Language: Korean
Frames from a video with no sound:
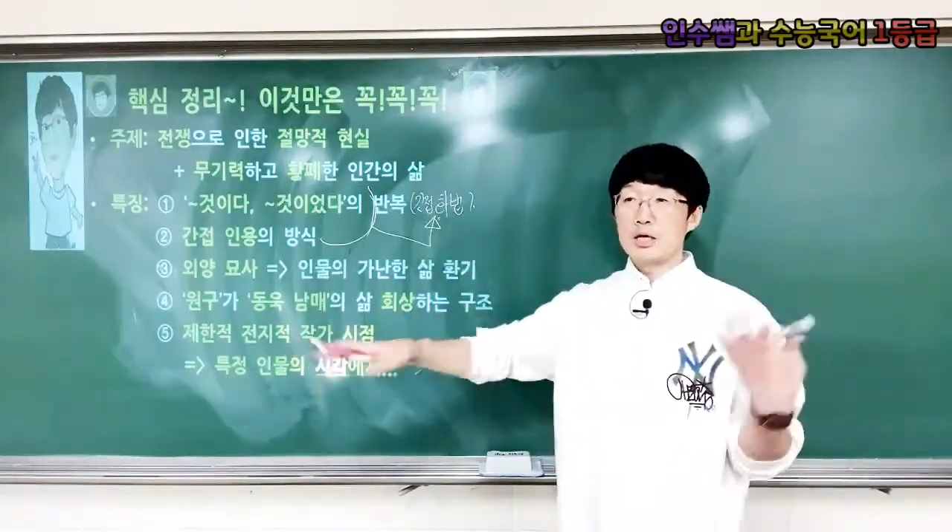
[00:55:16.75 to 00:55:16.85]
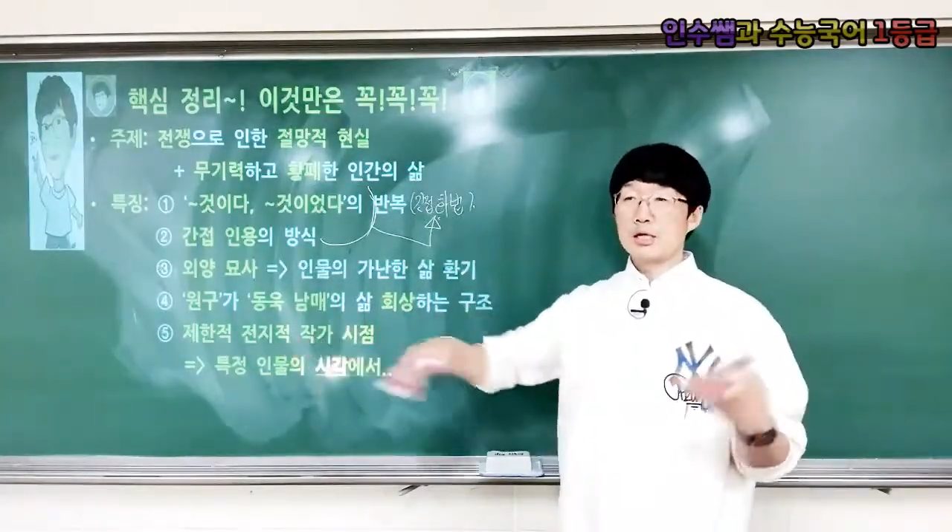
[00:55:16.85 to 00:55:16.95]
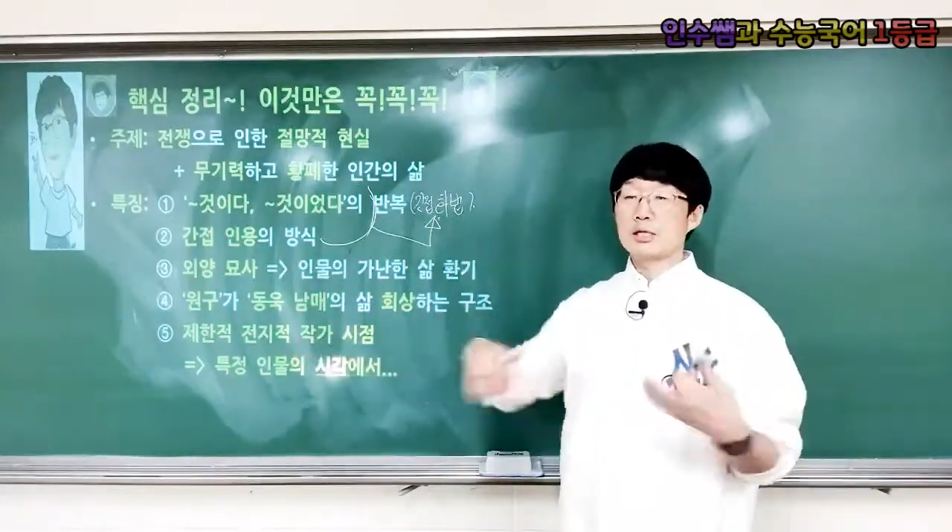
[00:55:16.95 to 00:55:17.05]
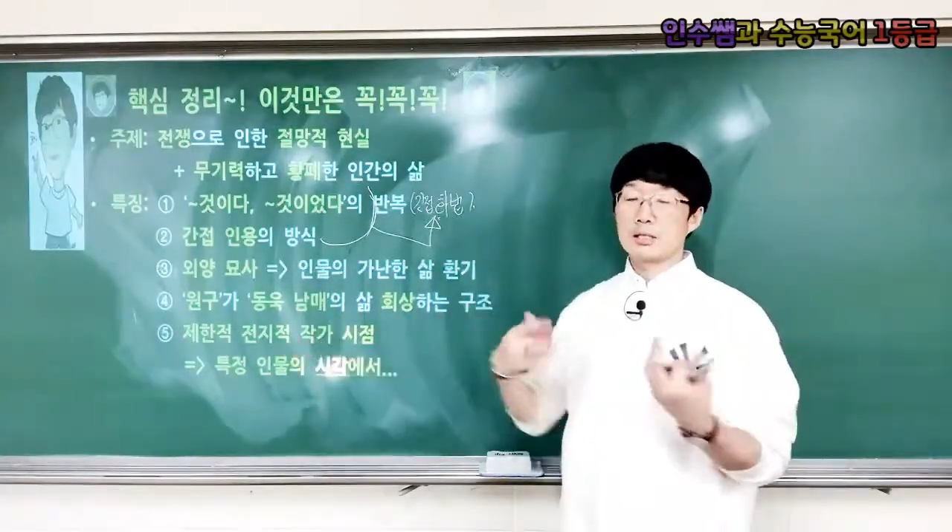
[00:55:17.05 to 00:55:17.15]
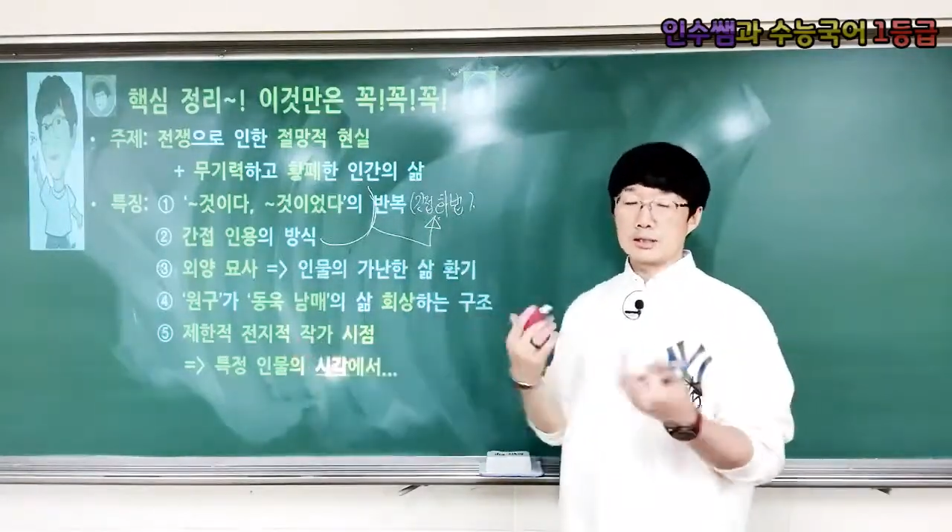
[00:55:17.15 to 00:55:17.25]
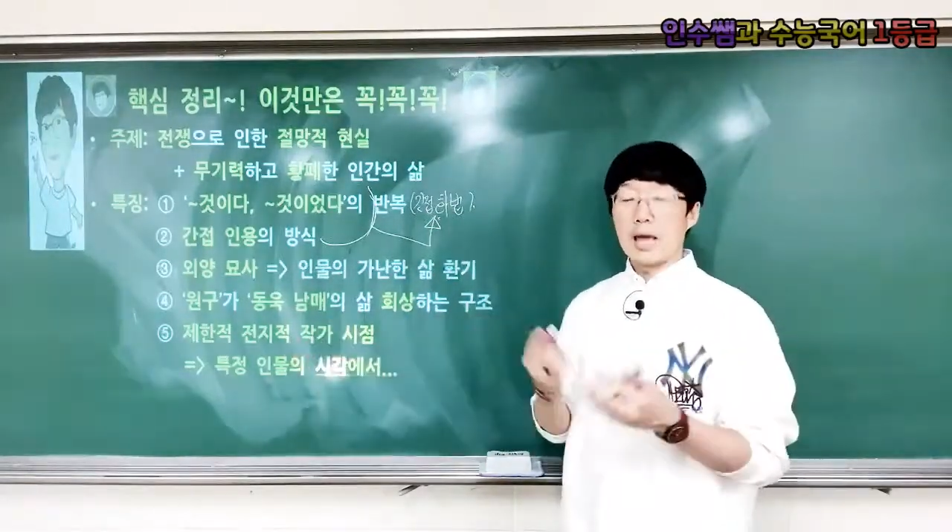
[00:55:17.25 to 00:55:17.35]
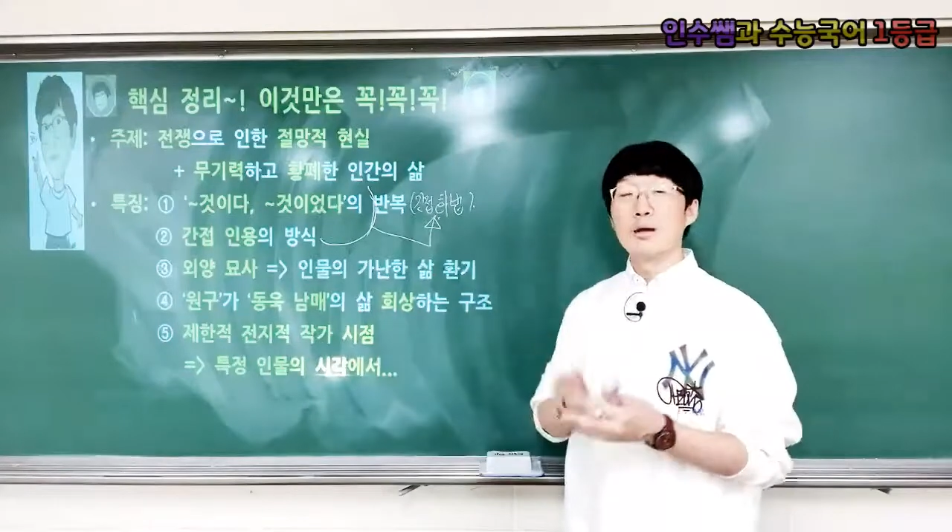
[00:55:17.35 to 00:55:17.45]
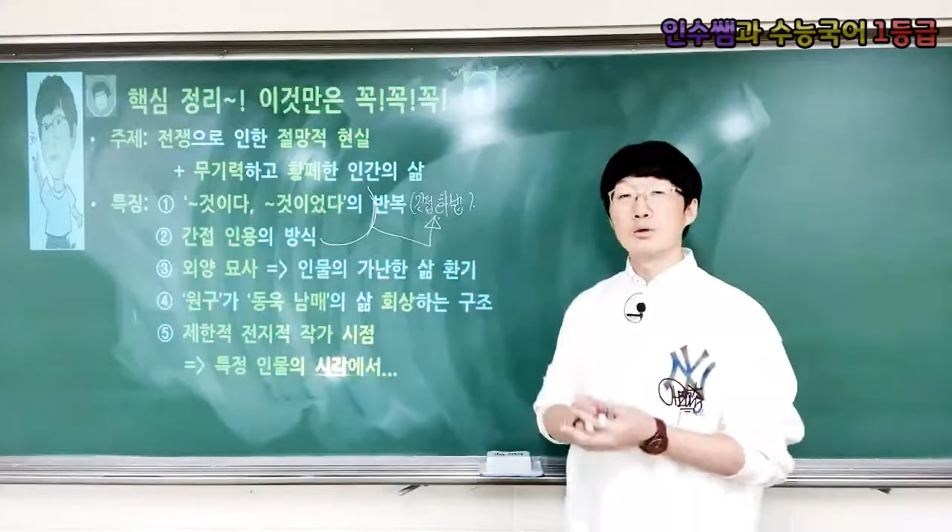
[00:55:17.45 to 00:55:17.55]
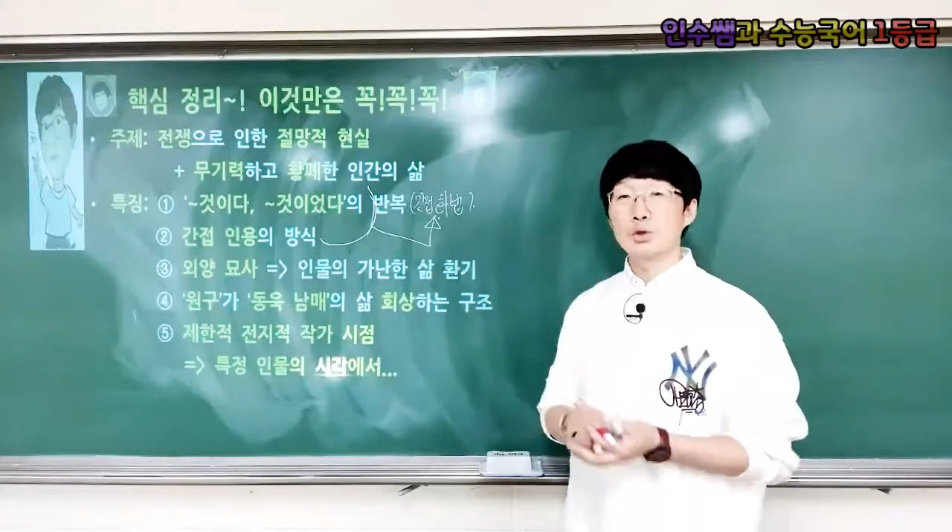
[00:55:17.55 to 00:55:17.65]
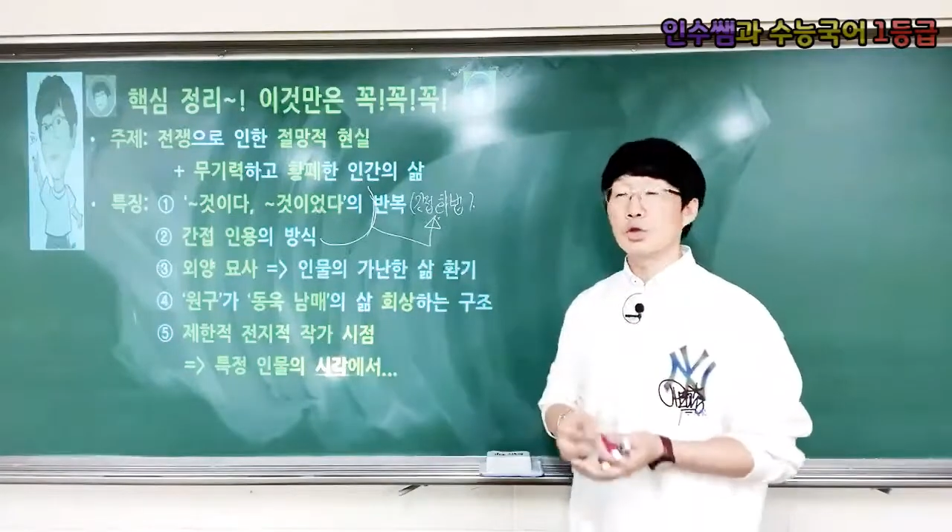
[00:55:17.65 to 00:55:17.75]
일단
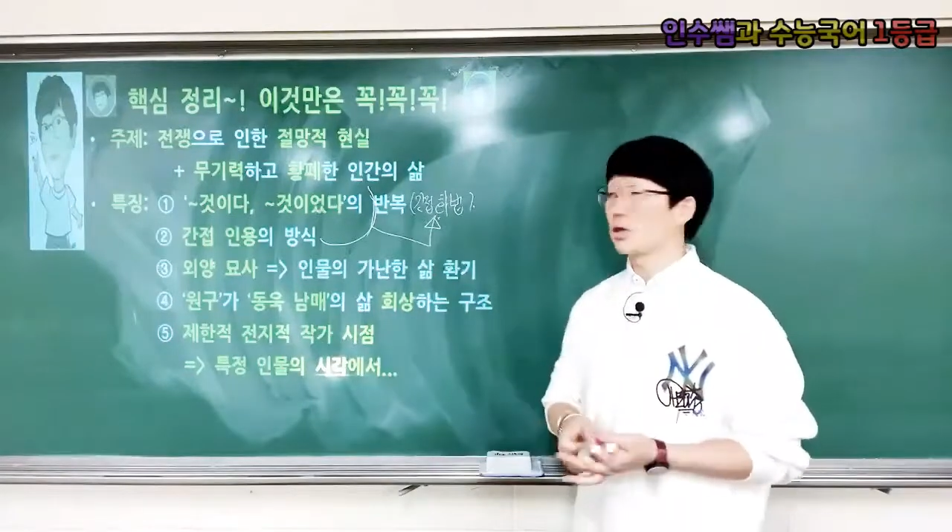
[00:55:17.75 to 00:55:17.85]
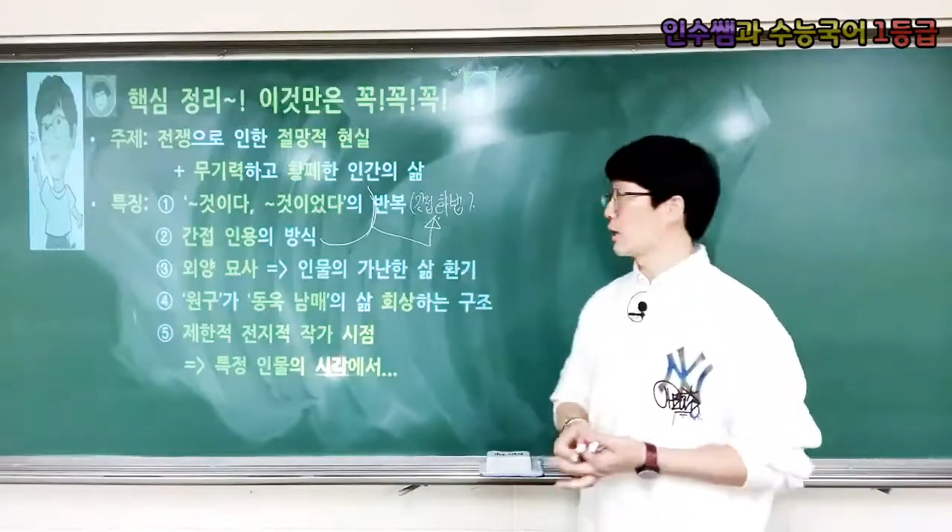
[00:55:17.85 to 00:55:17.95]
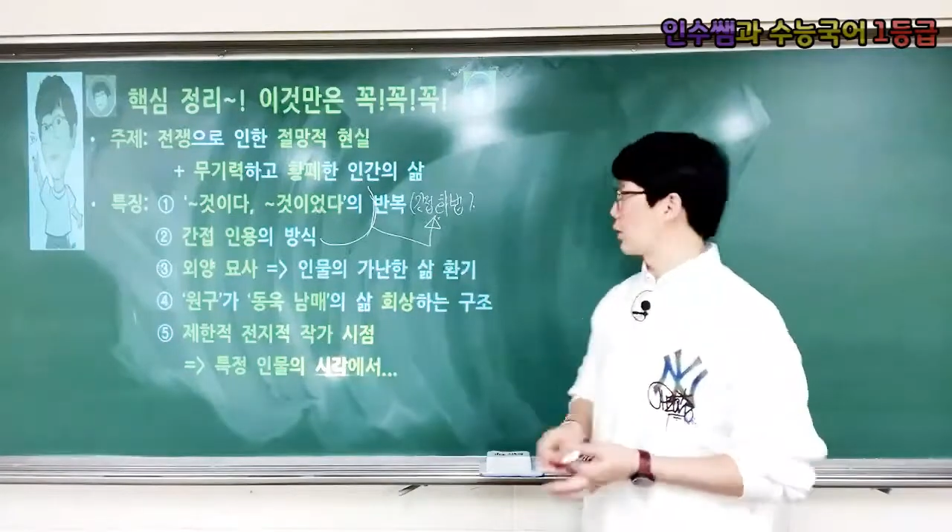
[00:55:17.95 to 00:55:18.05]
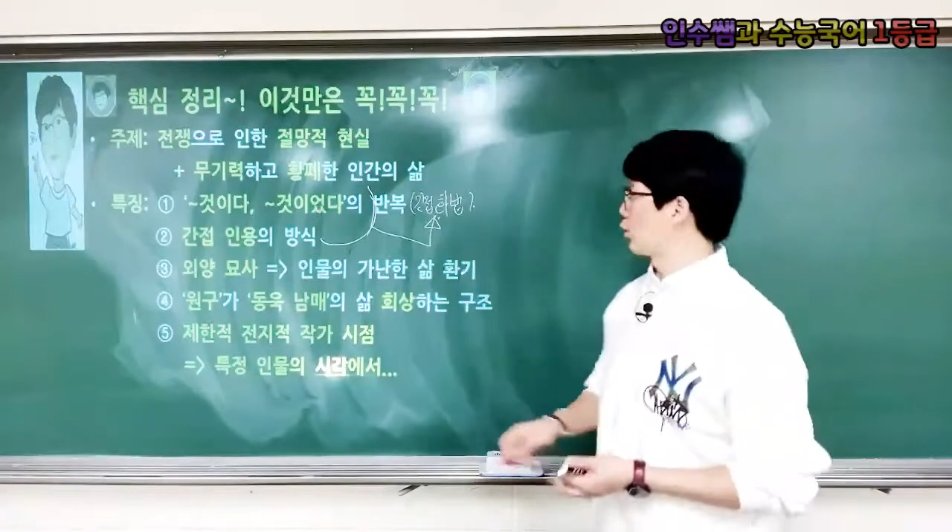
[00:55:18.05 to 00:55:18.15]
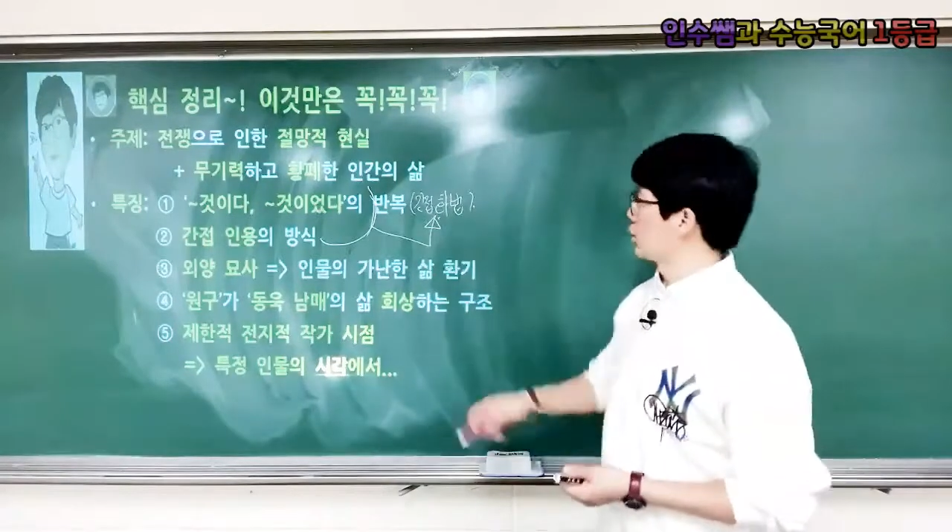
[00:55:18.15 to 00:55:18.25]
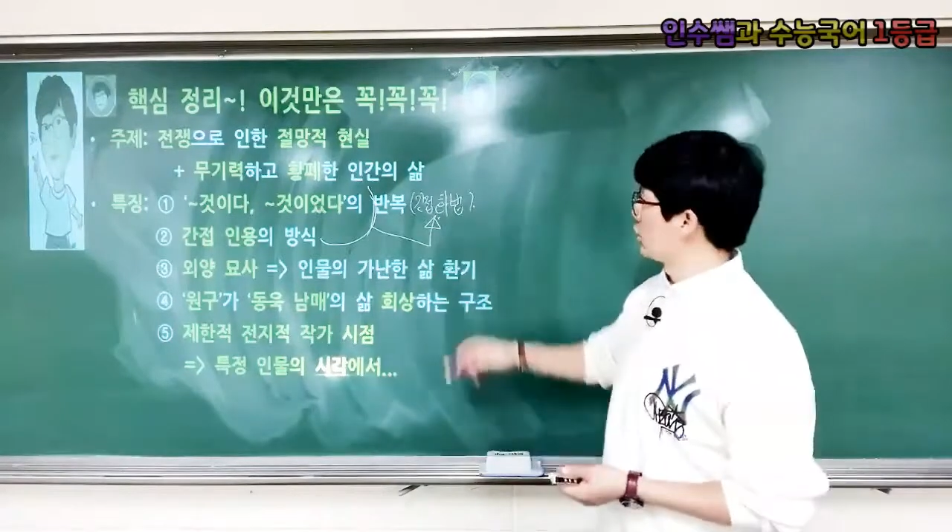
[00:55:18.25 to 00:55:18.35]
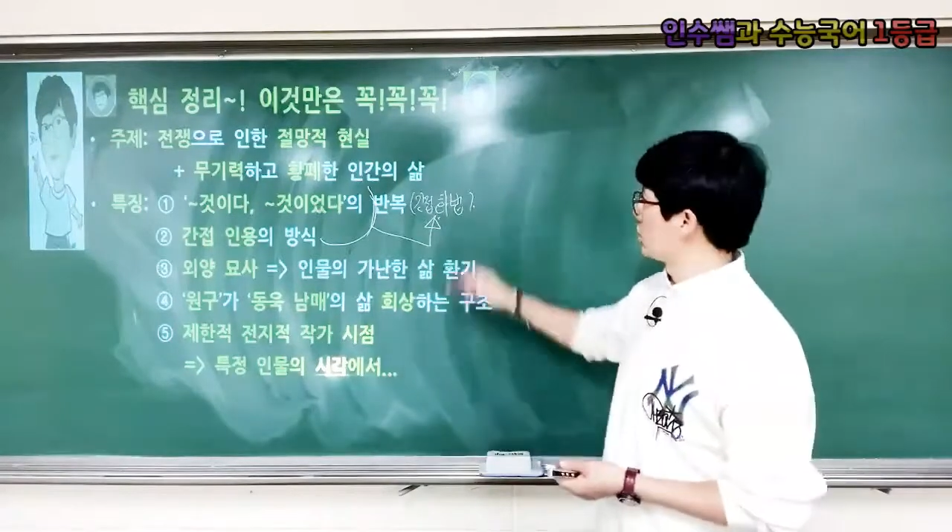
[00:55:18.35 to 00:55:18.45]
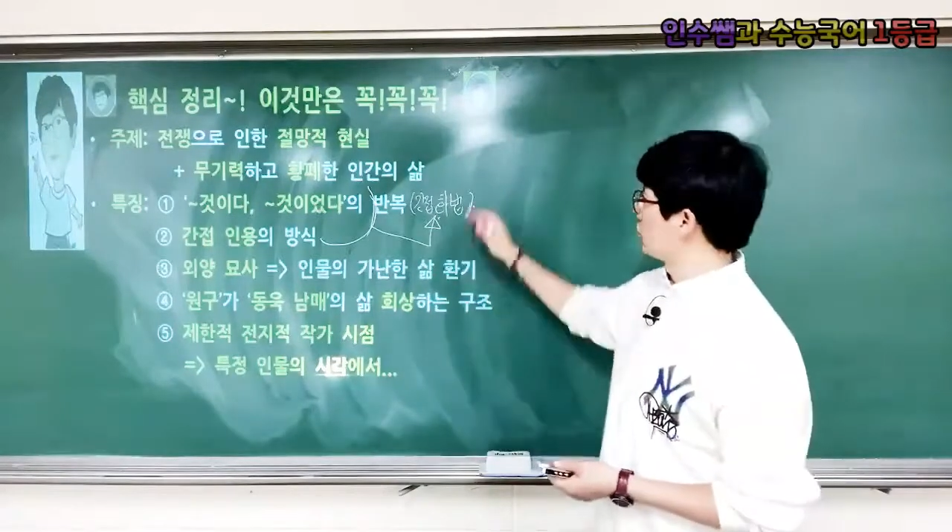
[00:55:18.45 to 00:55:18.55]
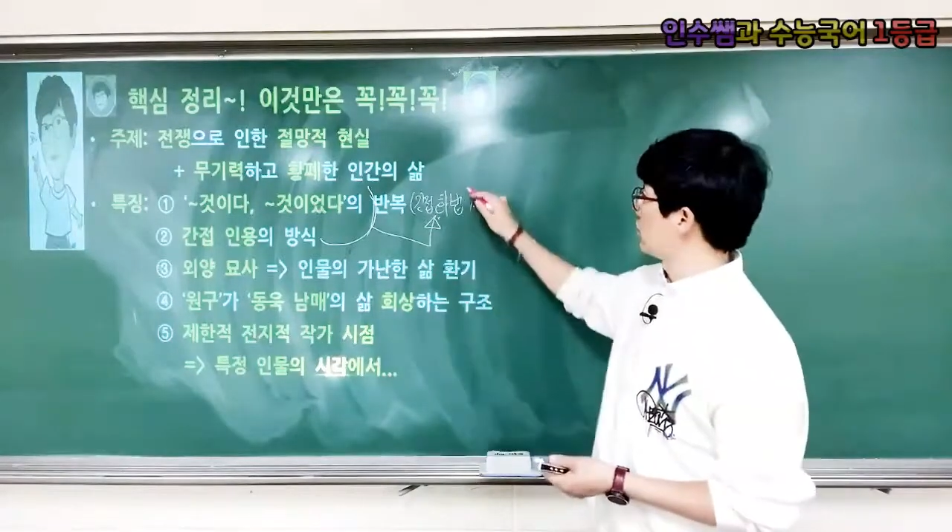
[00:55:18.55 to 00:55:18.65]
냉소적인 태도로 이어질 수